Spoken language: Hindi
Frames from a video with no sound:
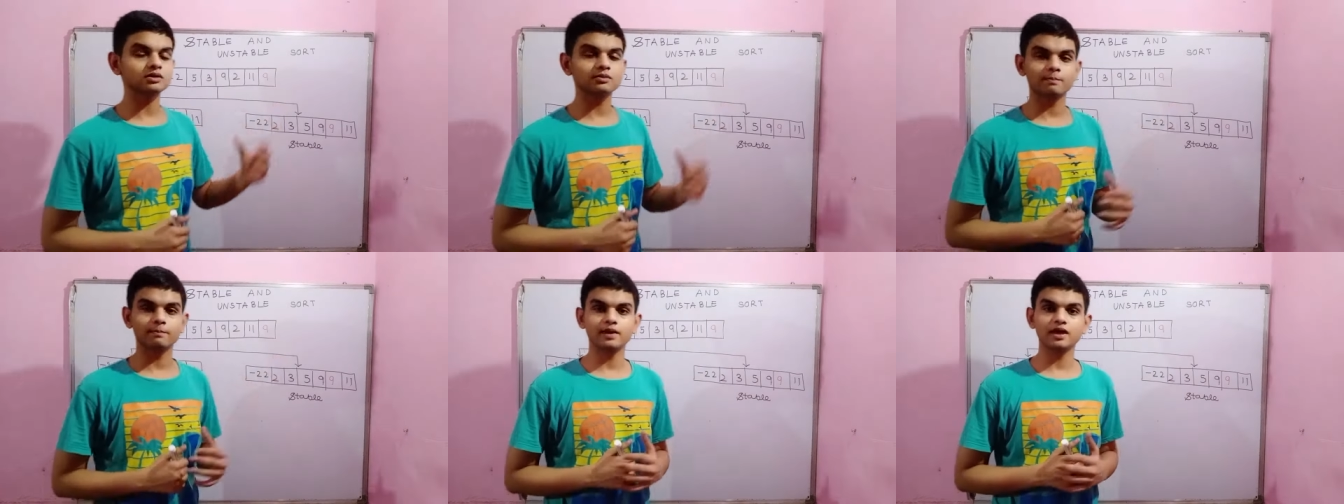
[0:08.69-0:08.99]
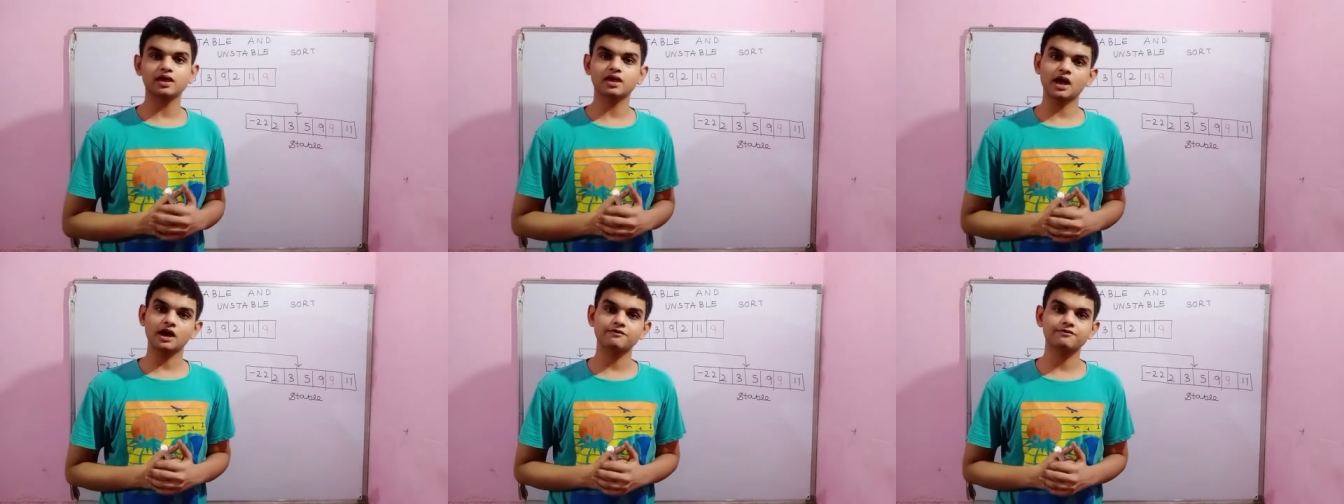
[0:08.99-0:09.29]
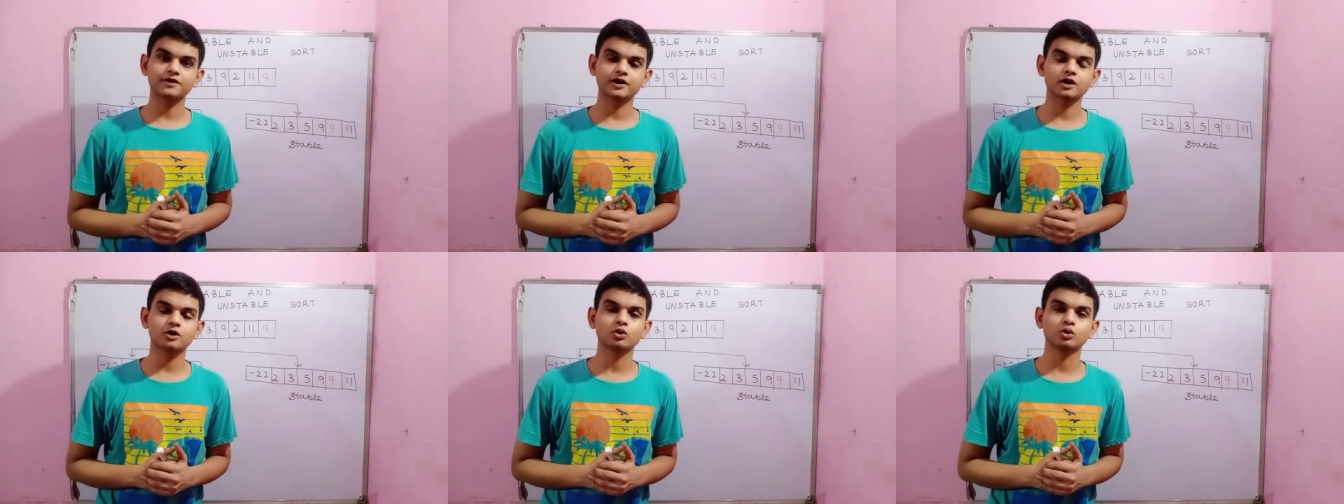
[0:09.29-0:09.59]
में क्या
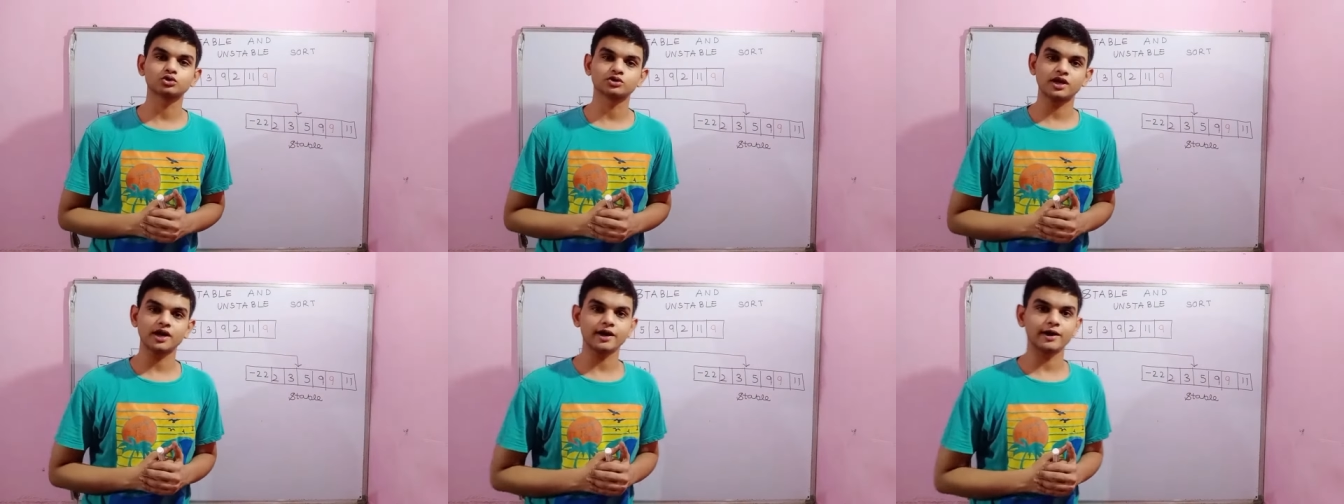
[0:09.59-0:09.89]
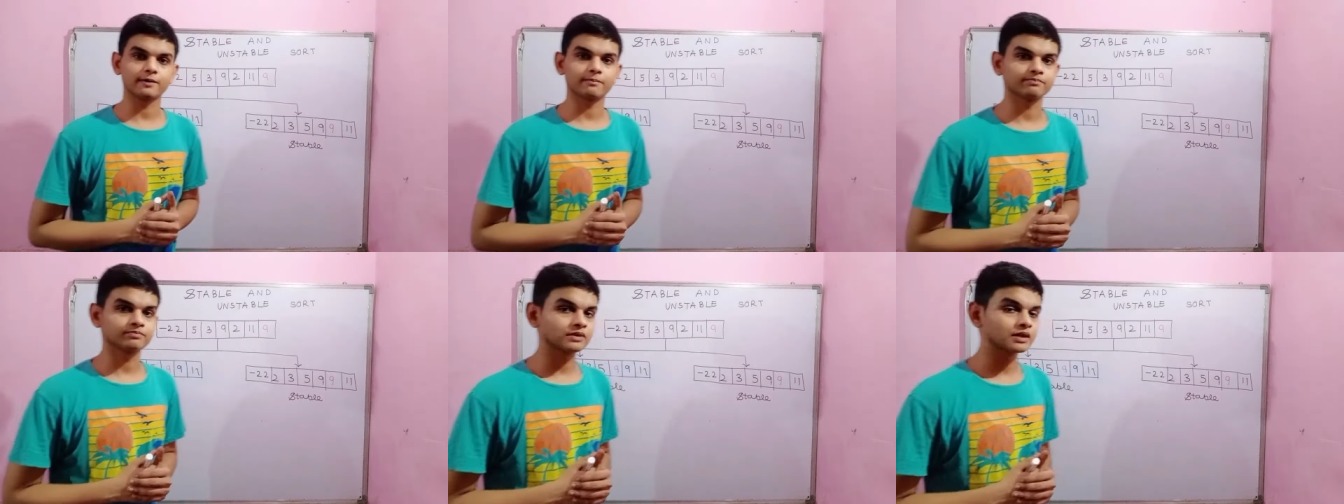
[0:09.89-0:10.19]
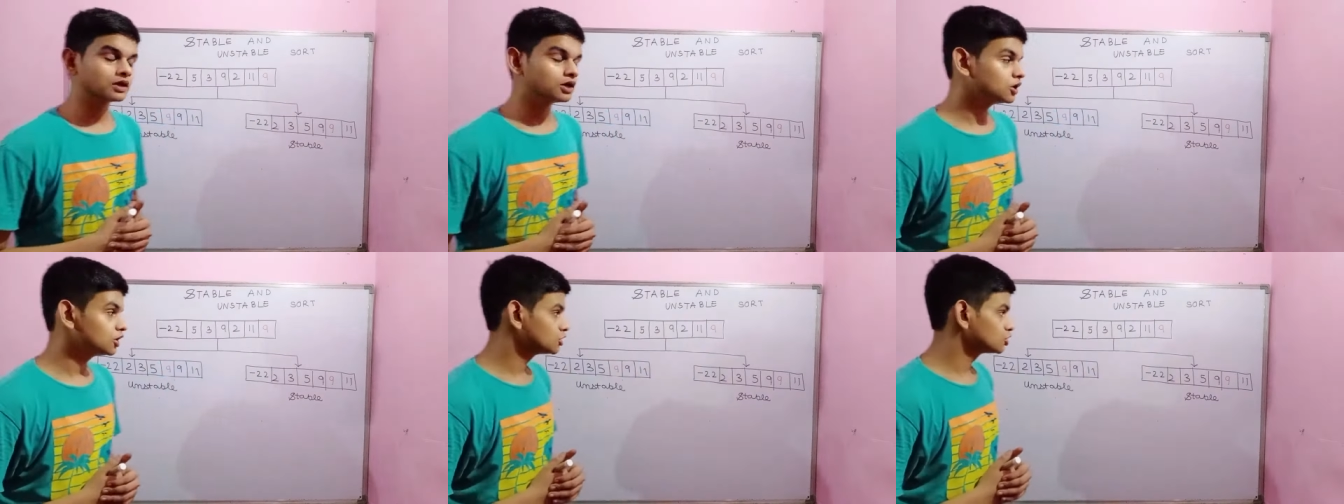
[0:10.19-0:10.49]
फर्क होता है
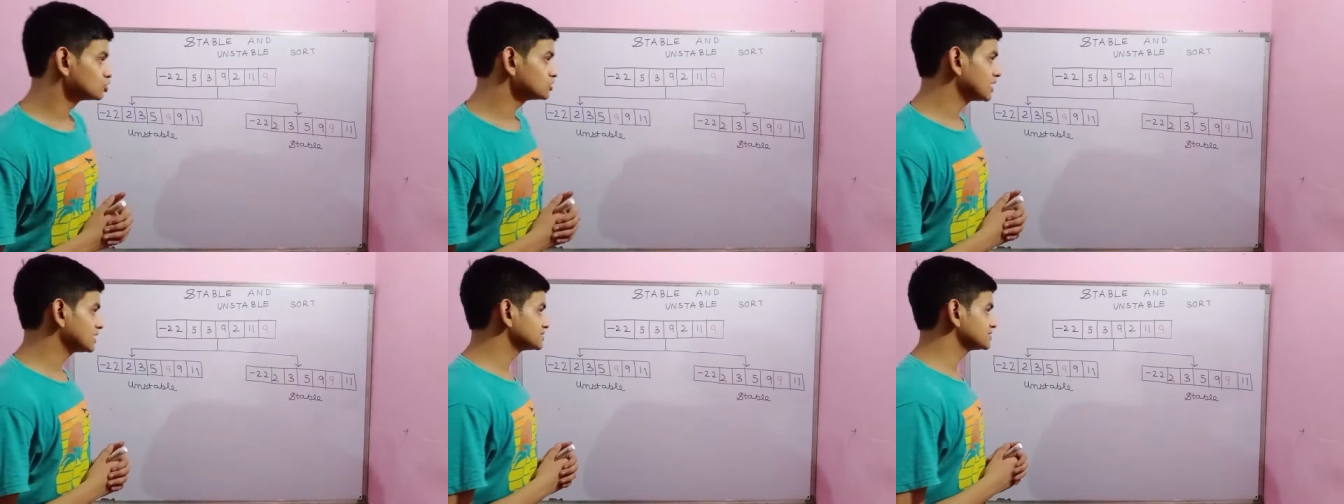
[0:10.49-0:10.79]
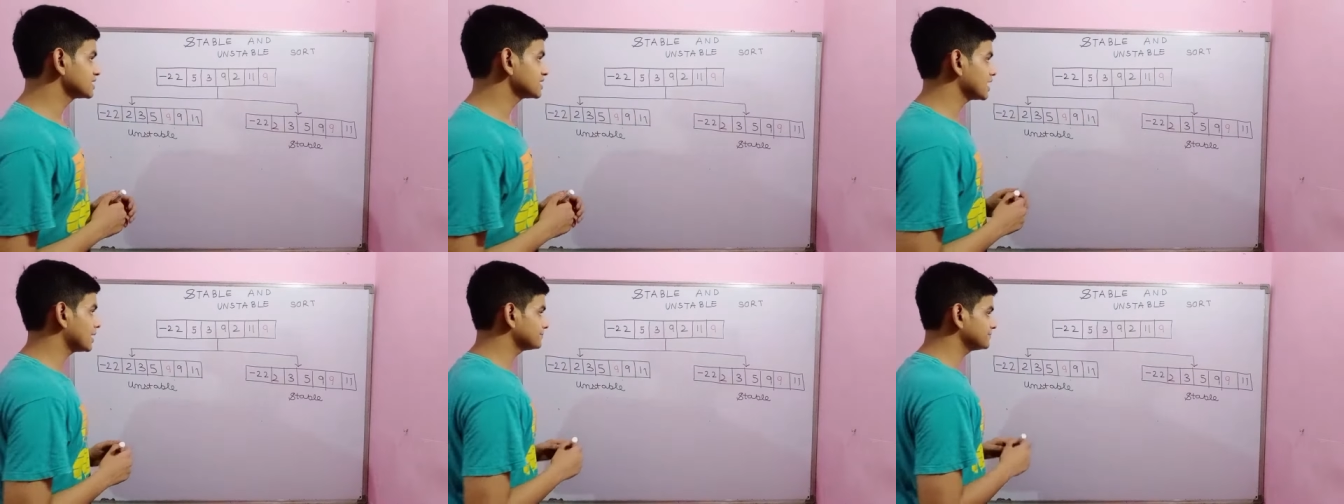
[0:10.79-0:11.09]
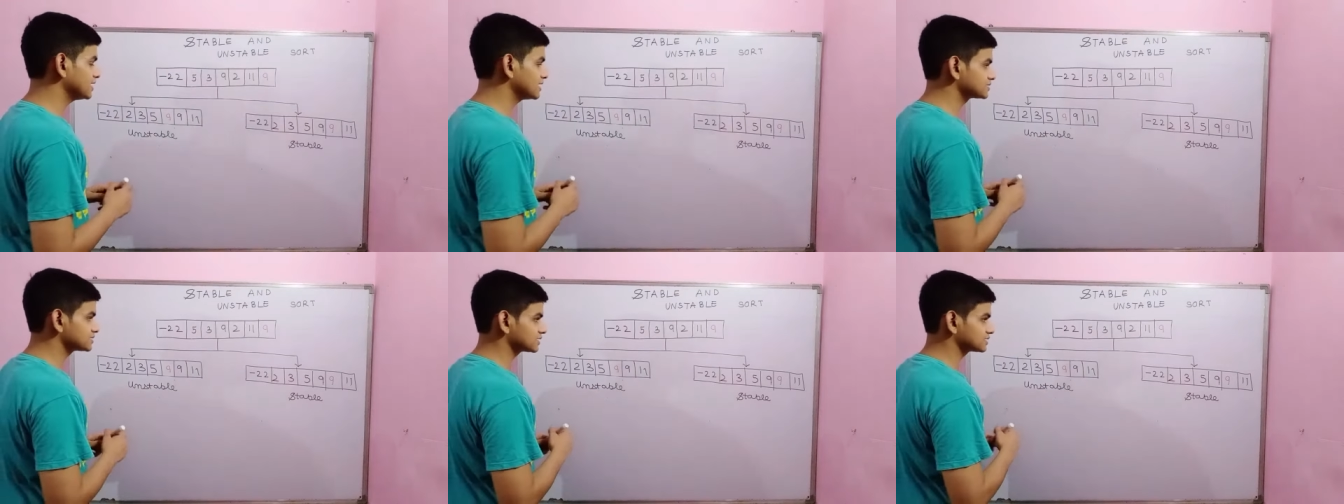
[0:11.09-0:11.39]
तो जैसे कि आप
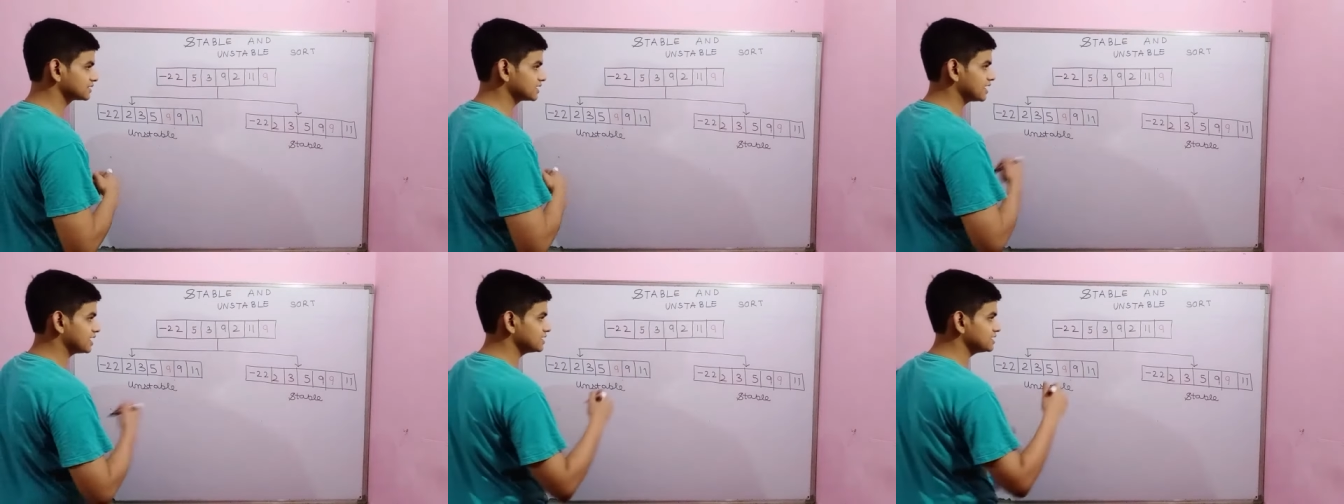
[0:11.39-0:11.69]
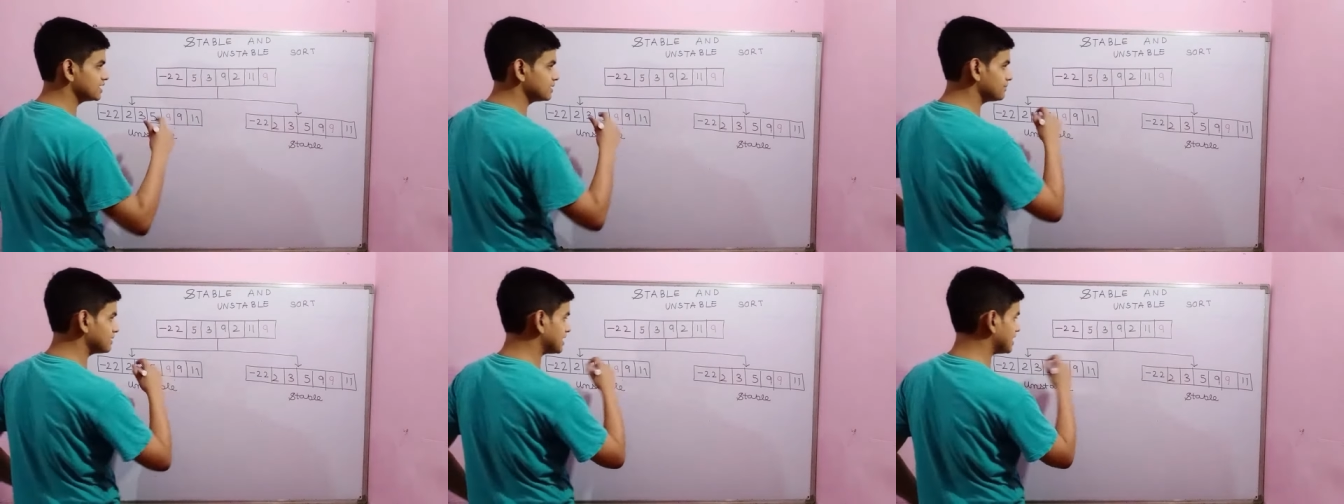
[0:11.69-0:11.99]
देख सकते हैं ये मेरा